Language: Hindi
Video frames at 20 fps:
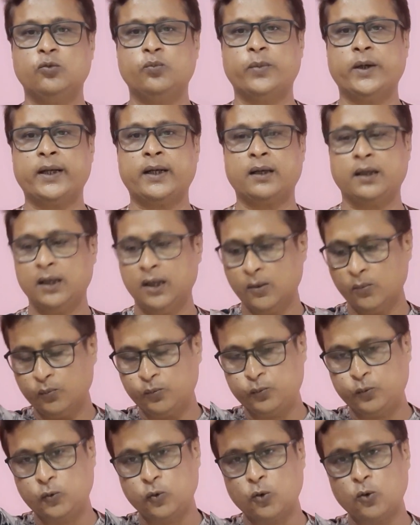ऊपर
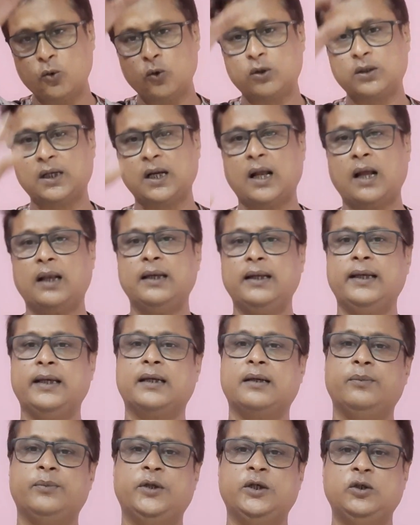टोटल
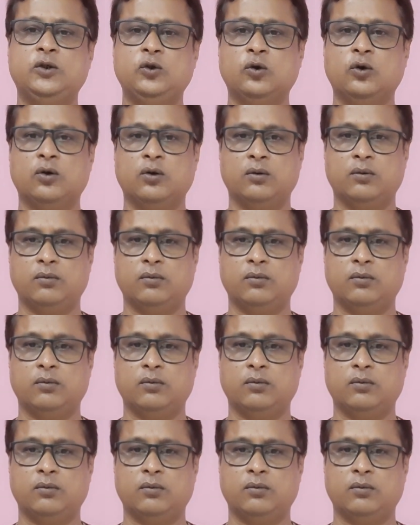एक वीडियो